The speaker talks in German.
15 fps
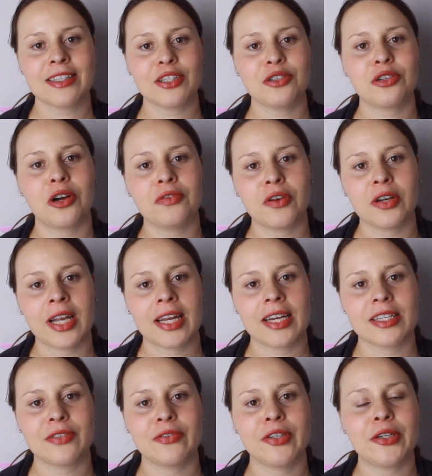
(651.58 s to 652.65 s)
Ich hoffe, euch hat
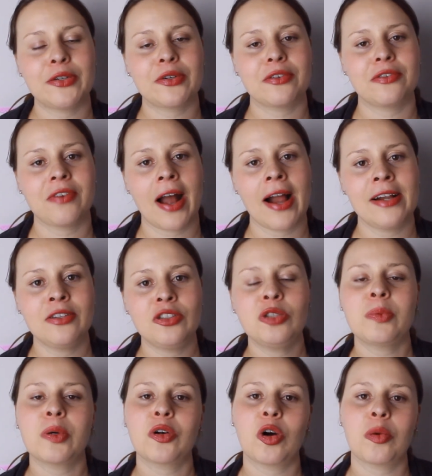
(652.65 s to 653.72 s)
das Video gefallen.
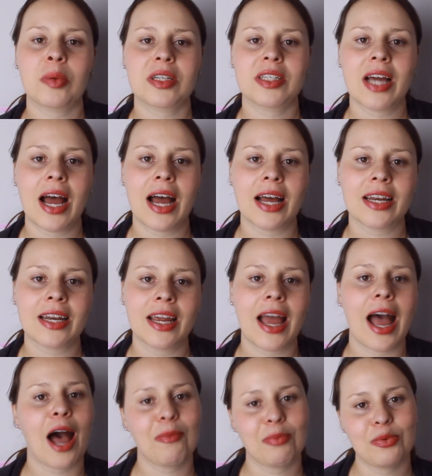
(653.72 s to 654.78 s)
Über Kommentare,
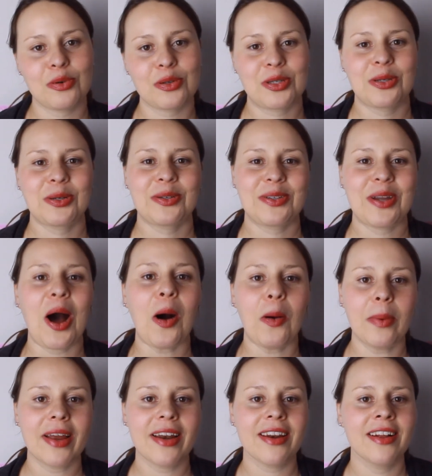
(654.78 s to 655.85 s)
Abos und
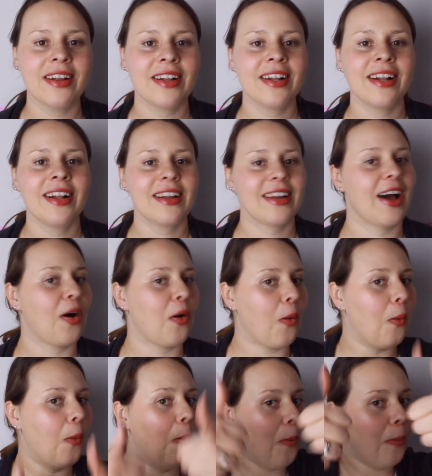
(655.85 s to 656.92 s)
Daumen nach
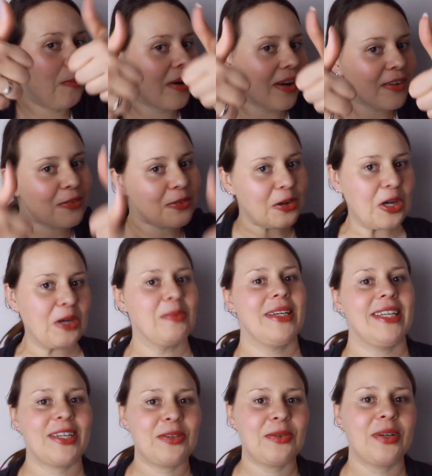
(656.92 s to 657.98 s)
oben freue ich
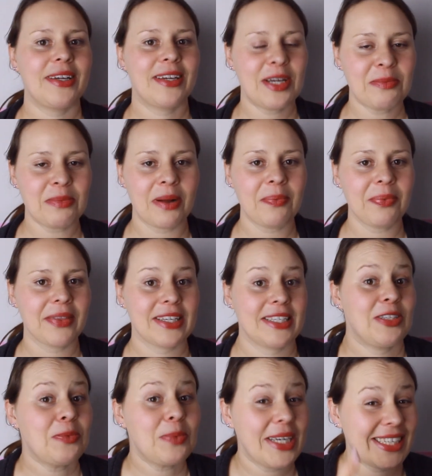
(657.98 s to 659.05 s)
mich natürlich immer. Das
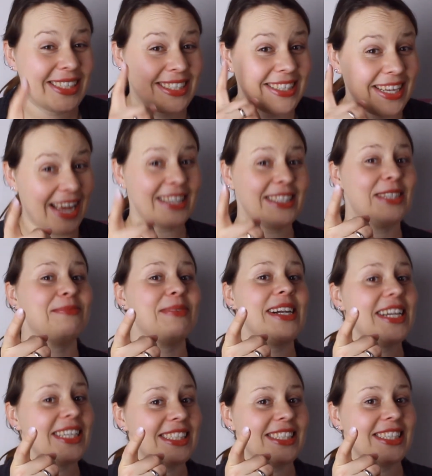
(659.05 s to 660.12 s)
ist übrigens das erste Mal,
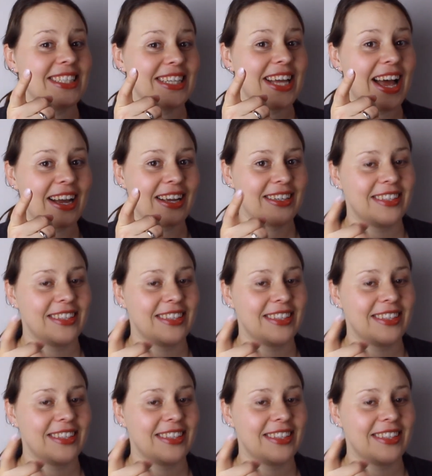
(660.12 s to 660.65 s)
dass ich das sage.